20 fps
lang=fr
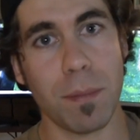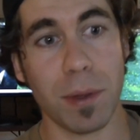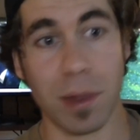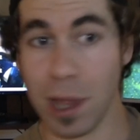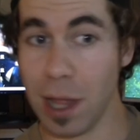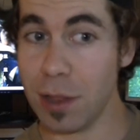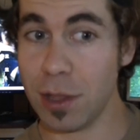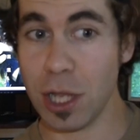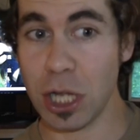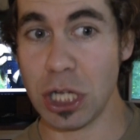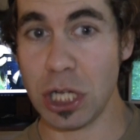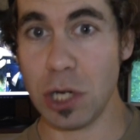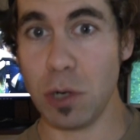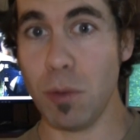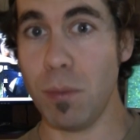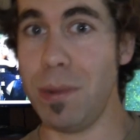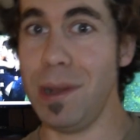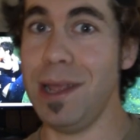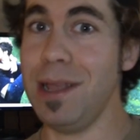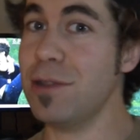Peut-être que j'ai
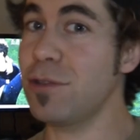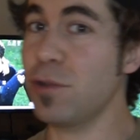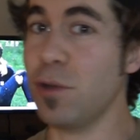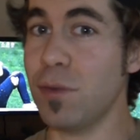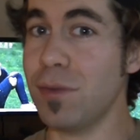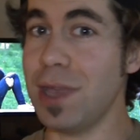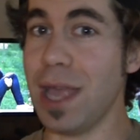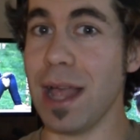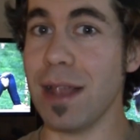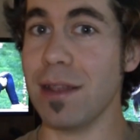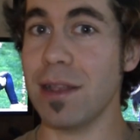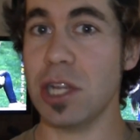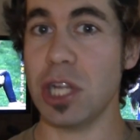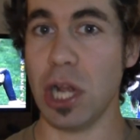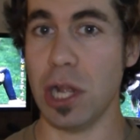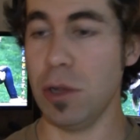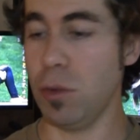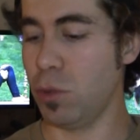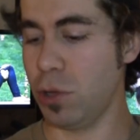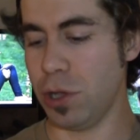oublié de sauvegarder,
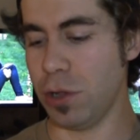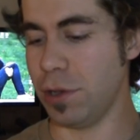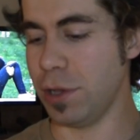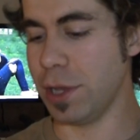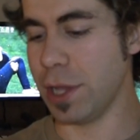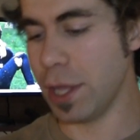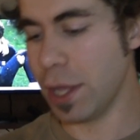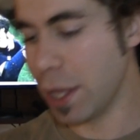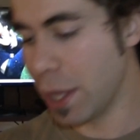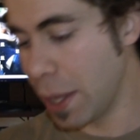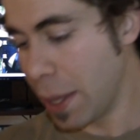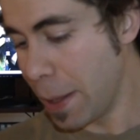j'en ai aucune idée.